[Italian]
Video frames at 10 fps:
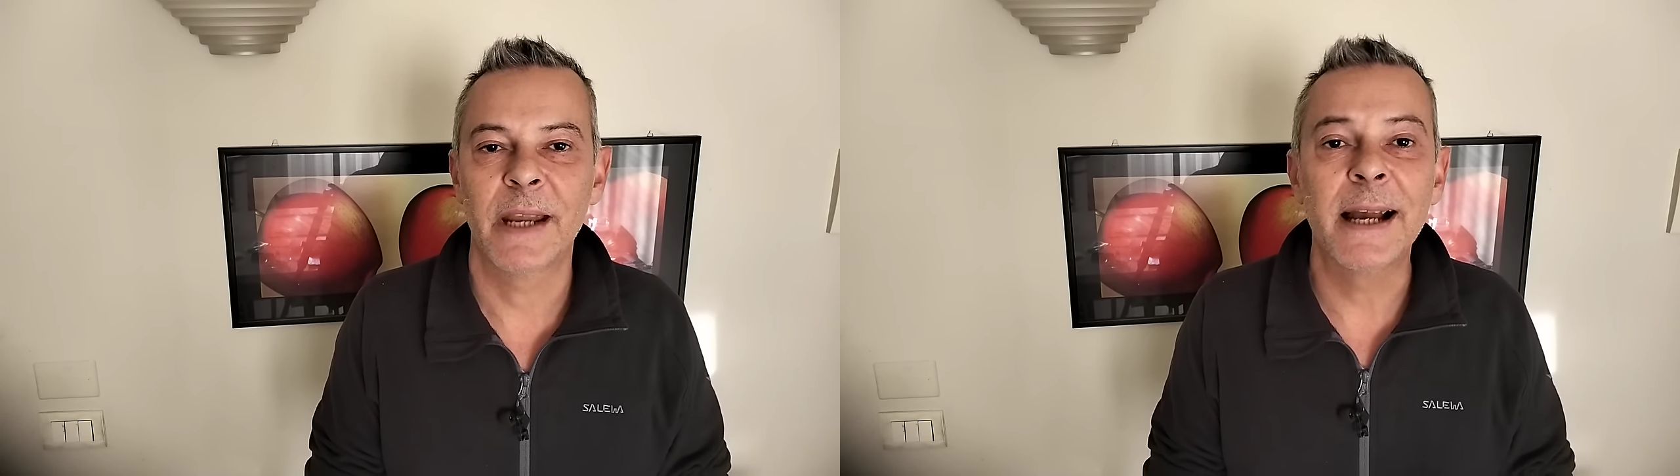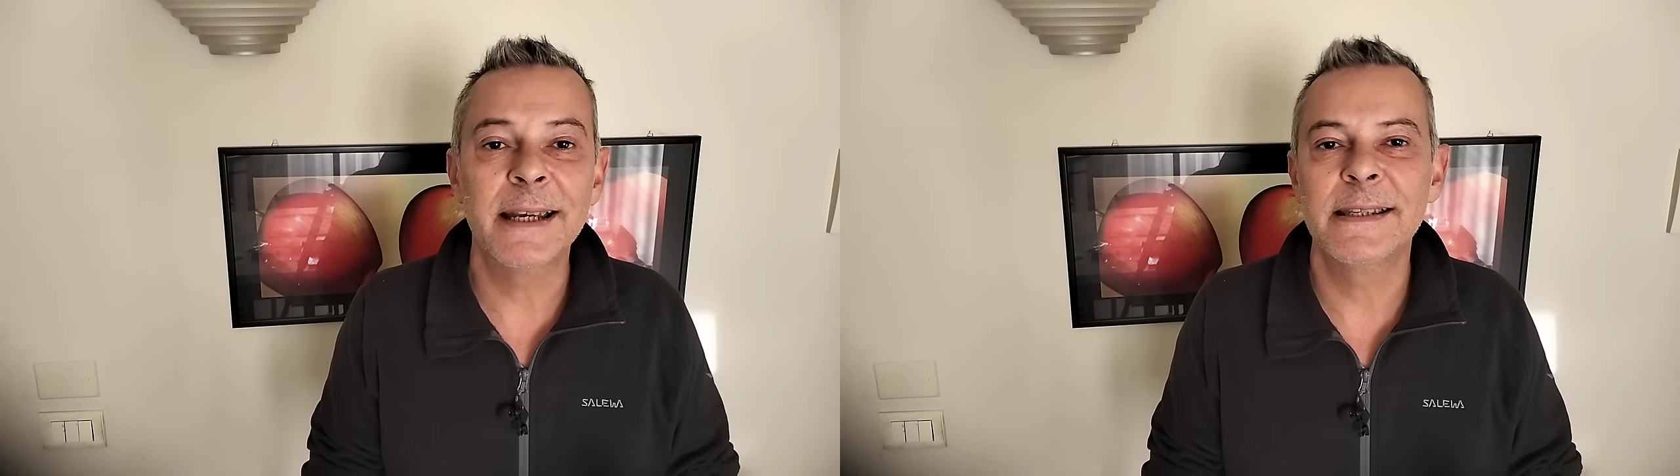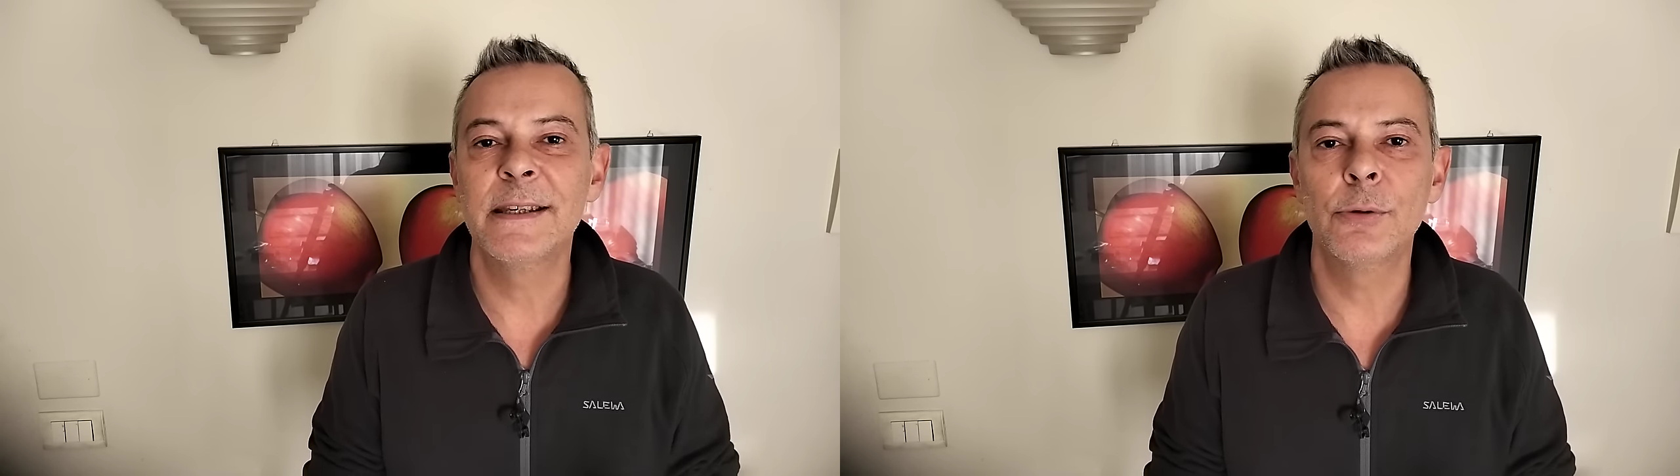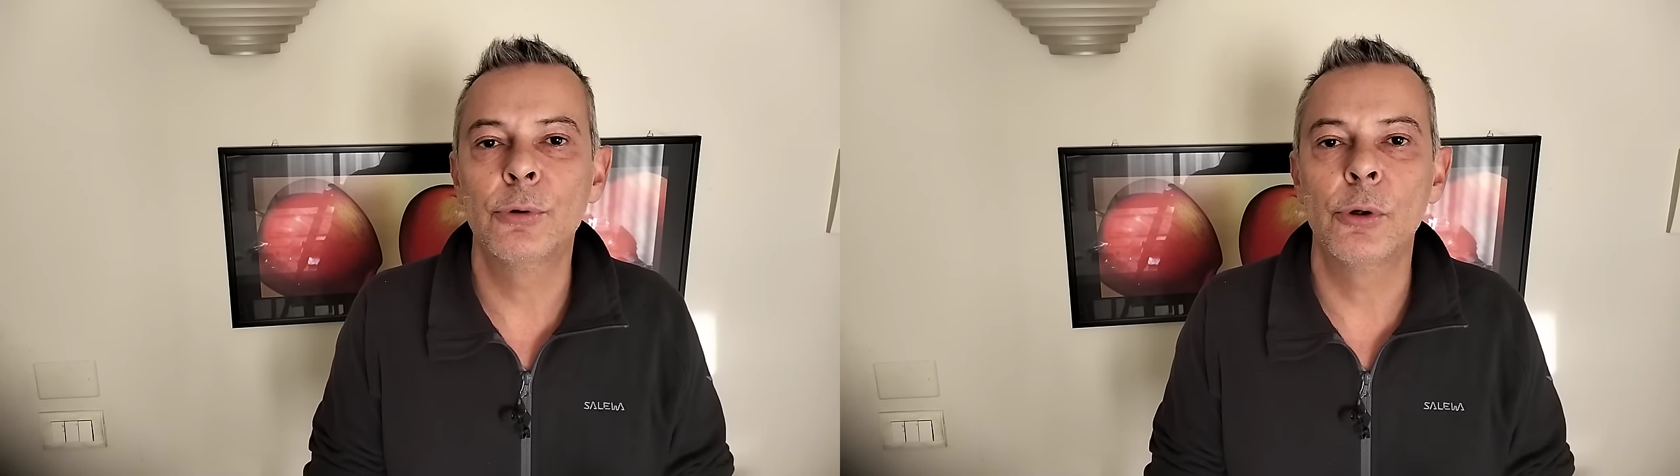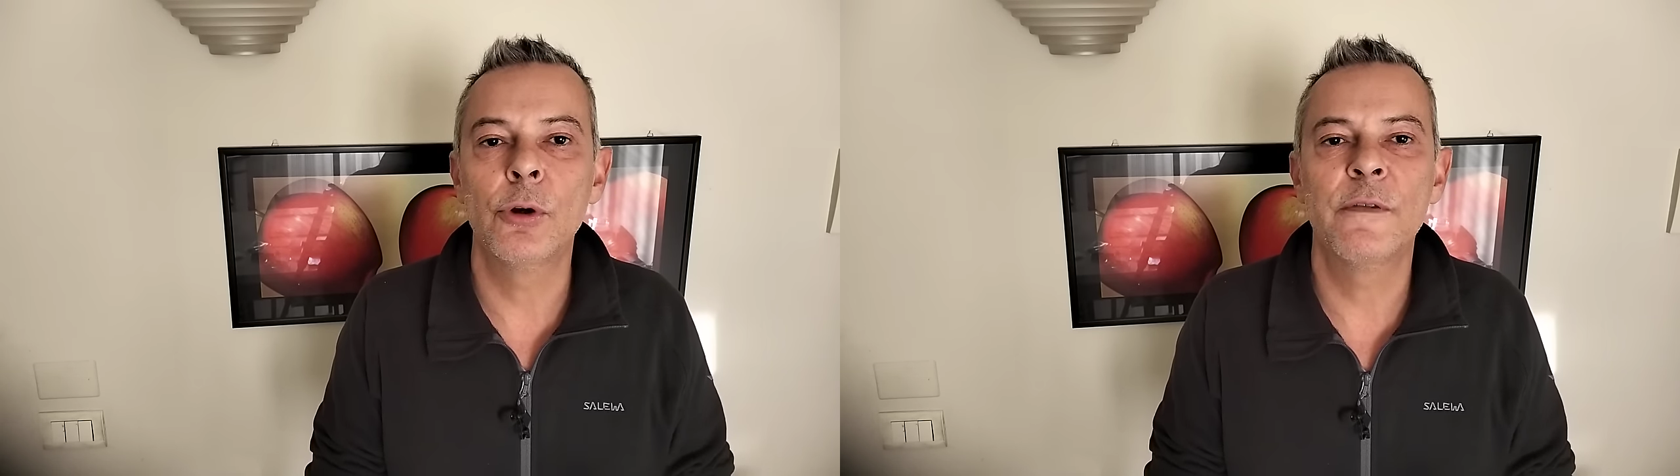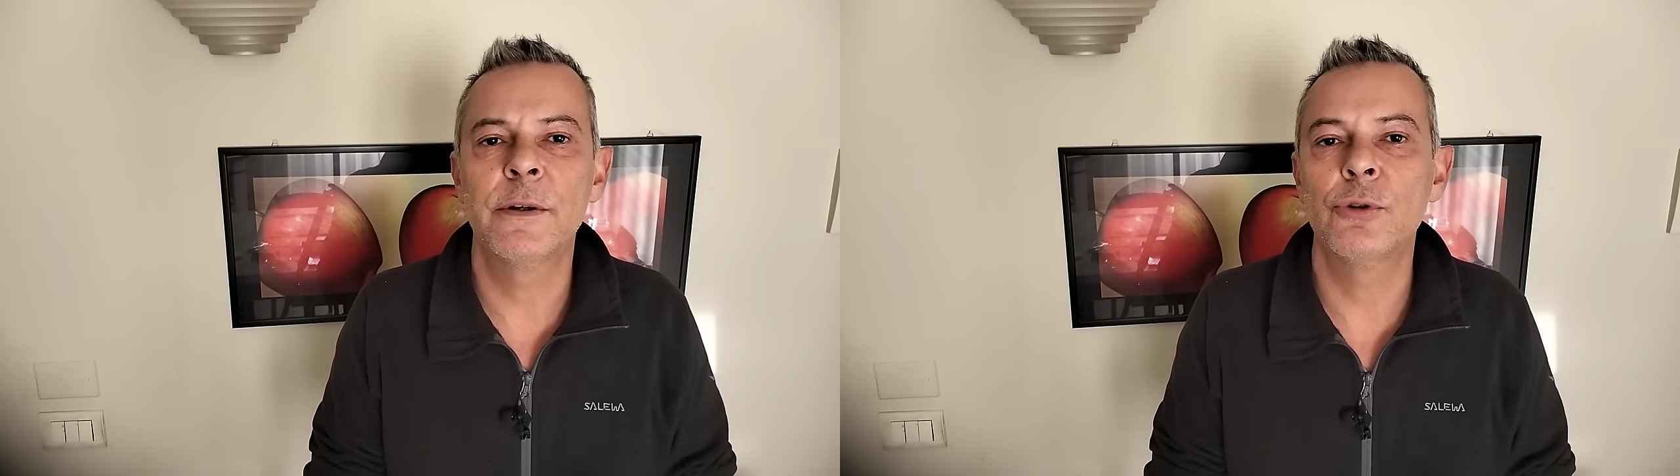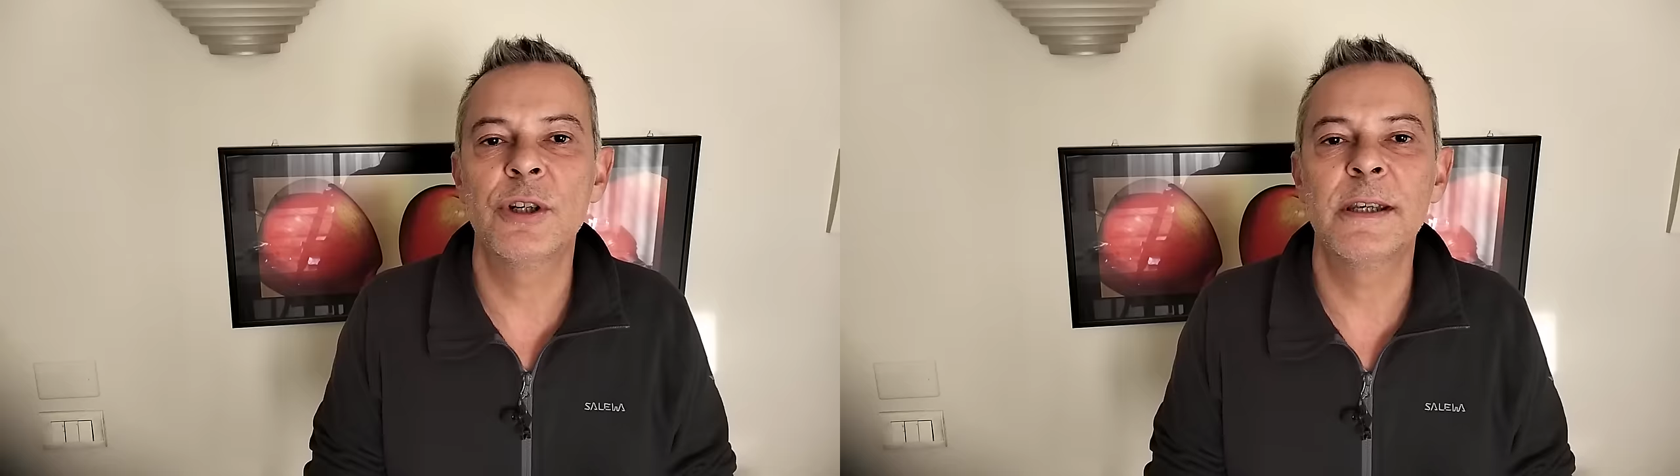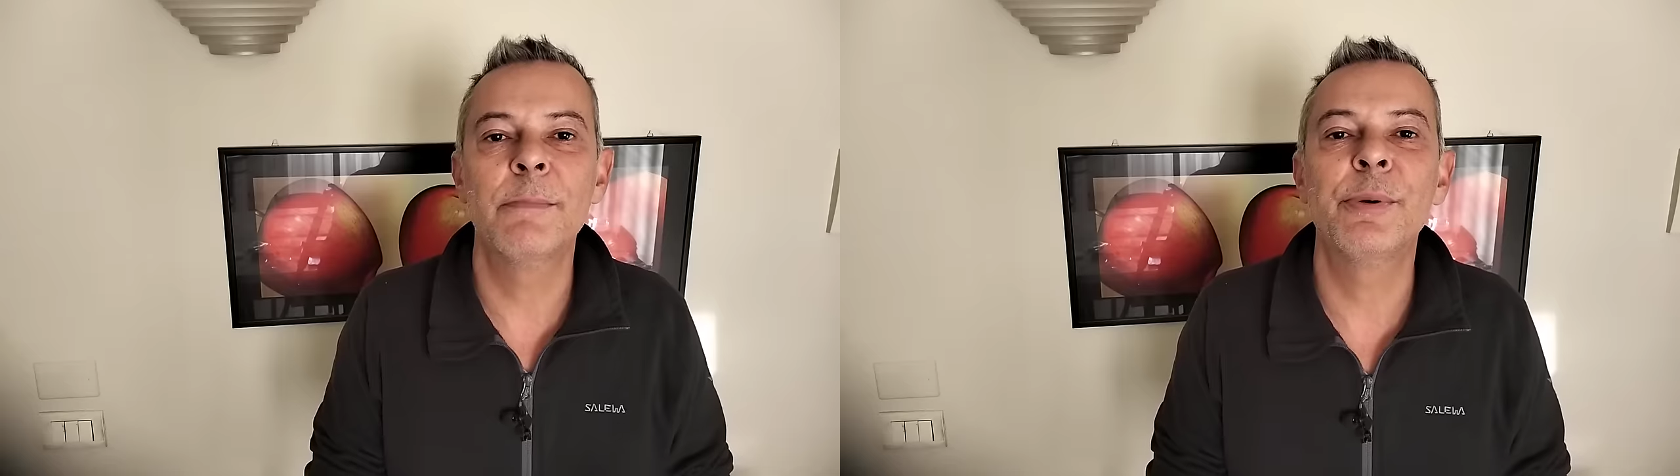anche se sotto il cofano
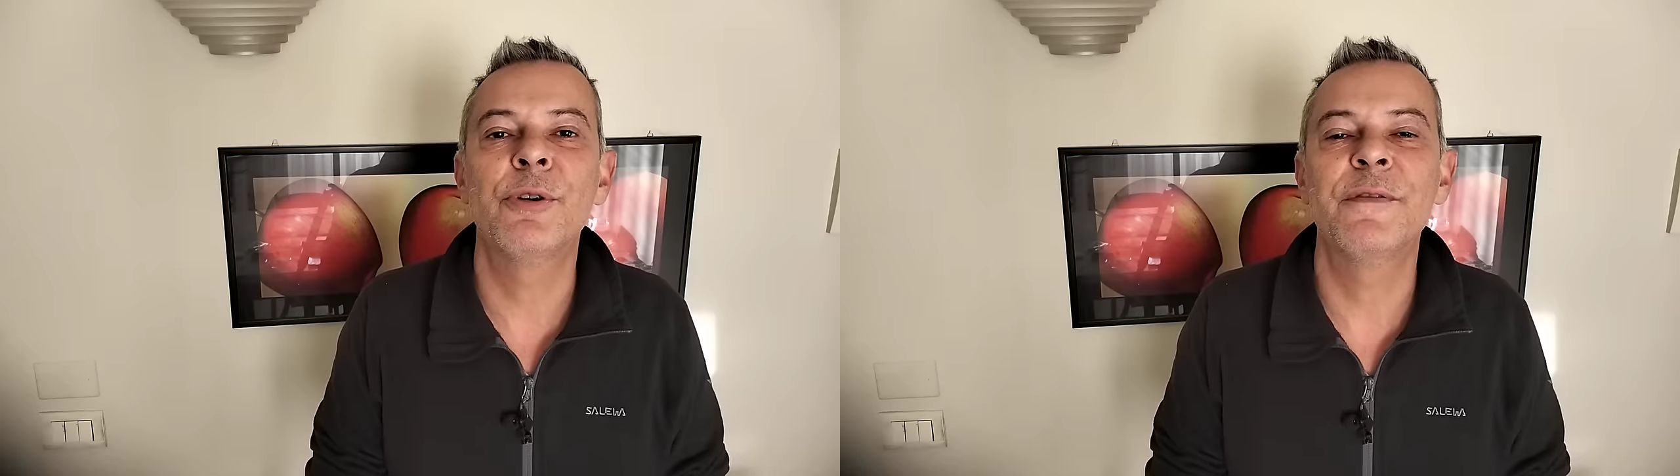c'è sempre